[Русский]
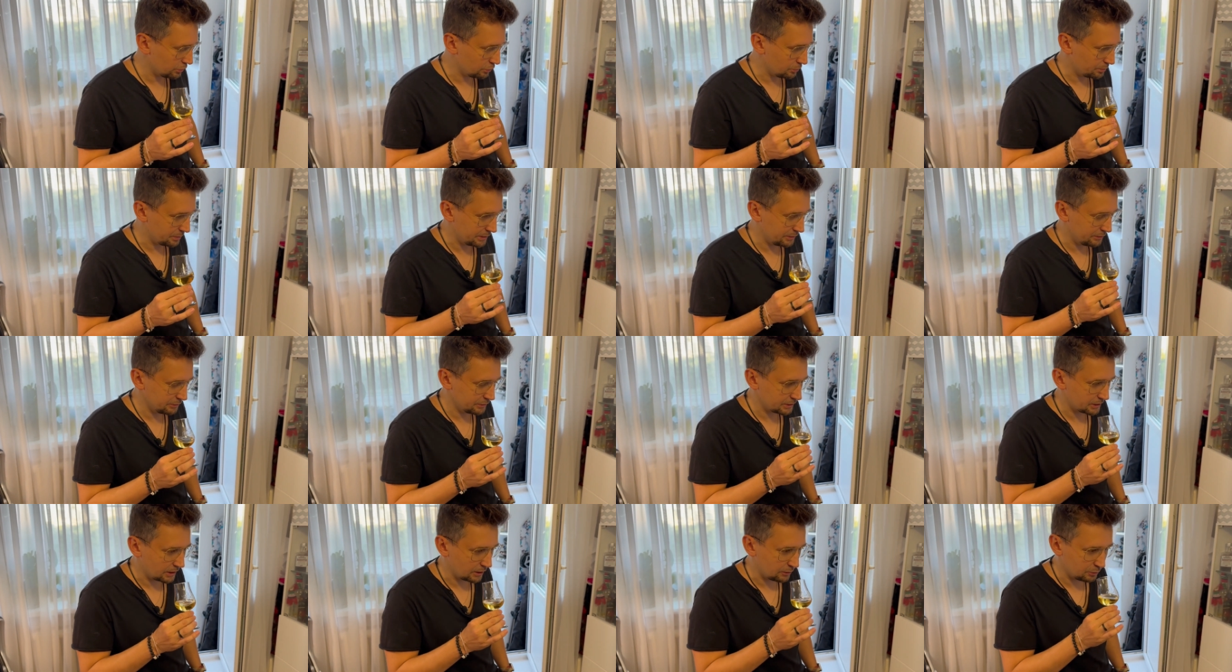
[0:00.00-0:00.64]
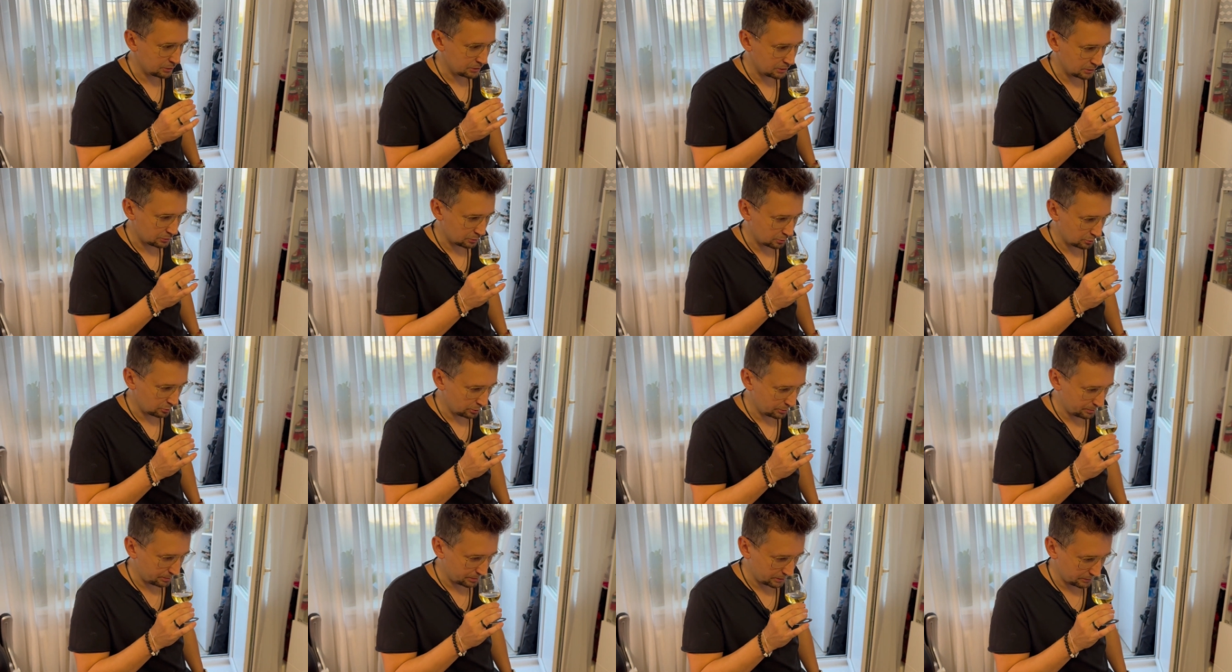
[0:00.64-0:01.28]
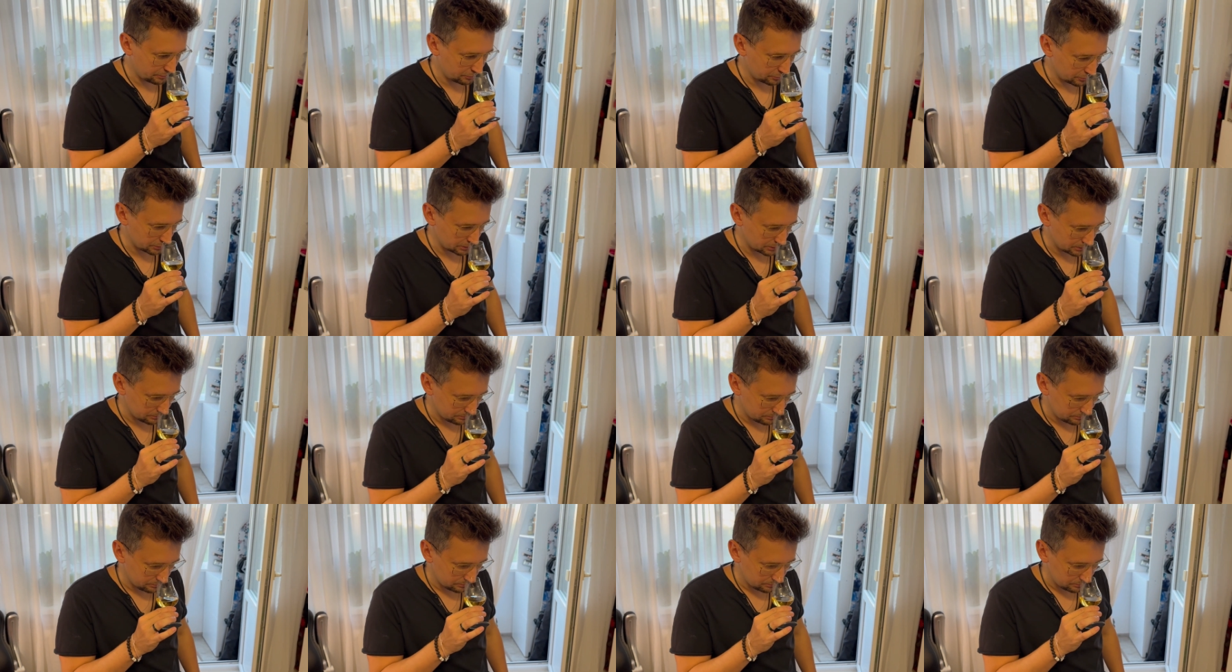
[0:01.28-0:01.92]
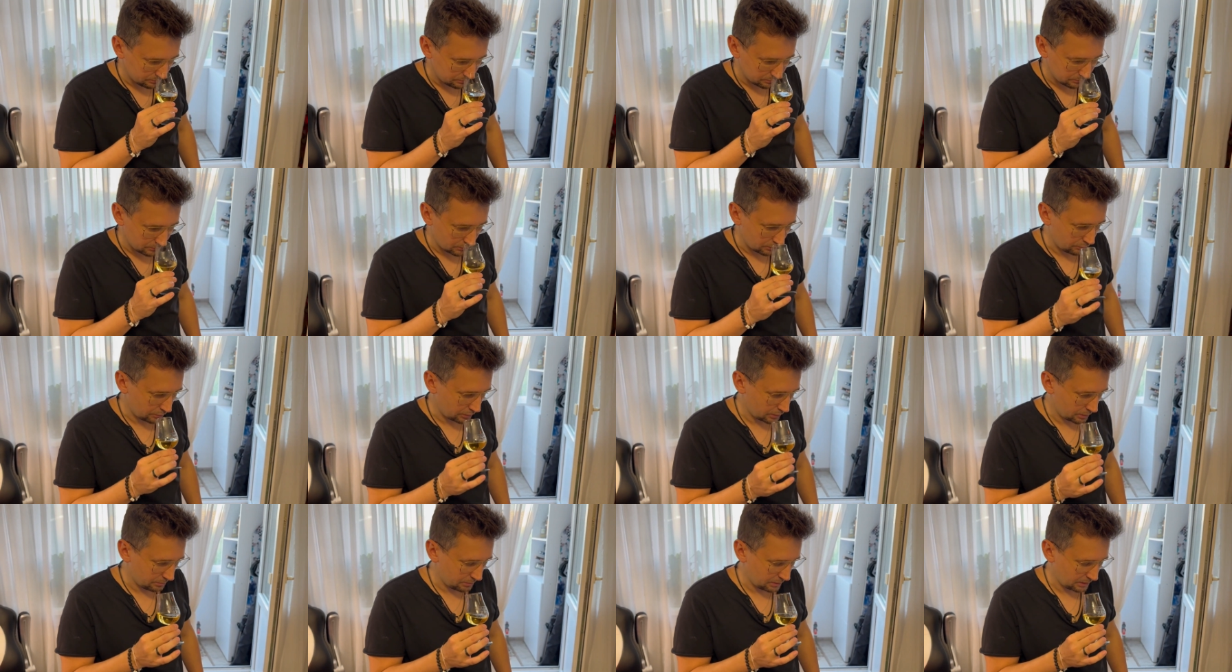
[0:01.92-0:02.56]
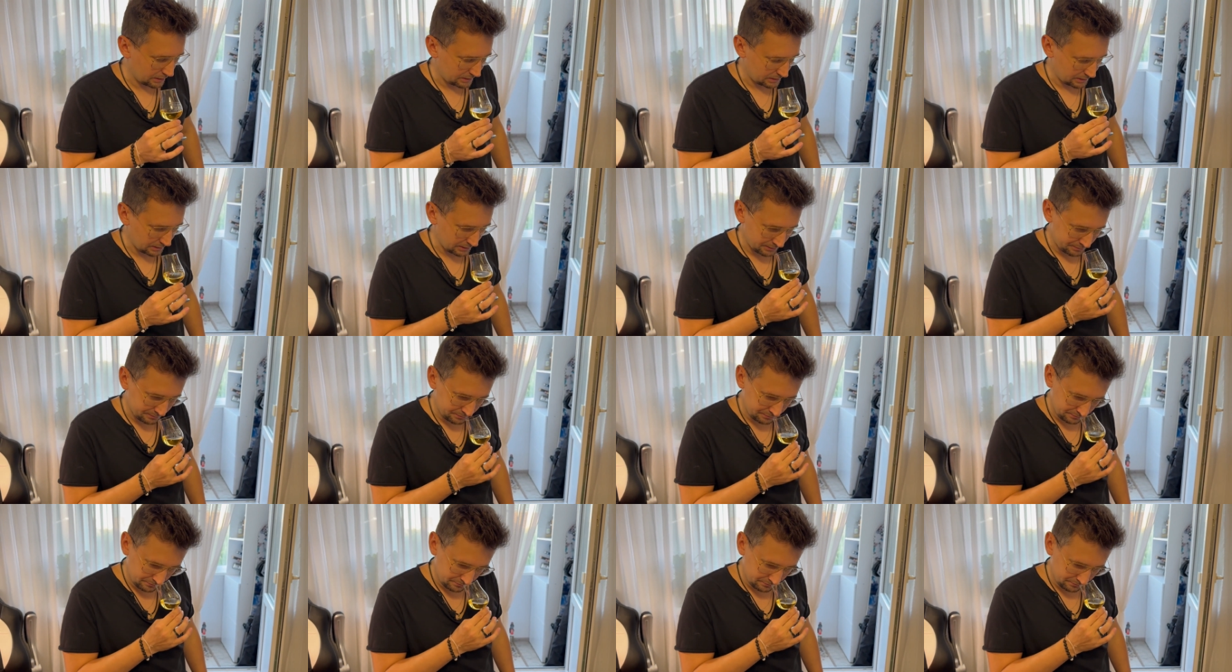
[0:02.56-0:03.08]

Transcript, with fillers: но появился какой-то другой привкус в аромате.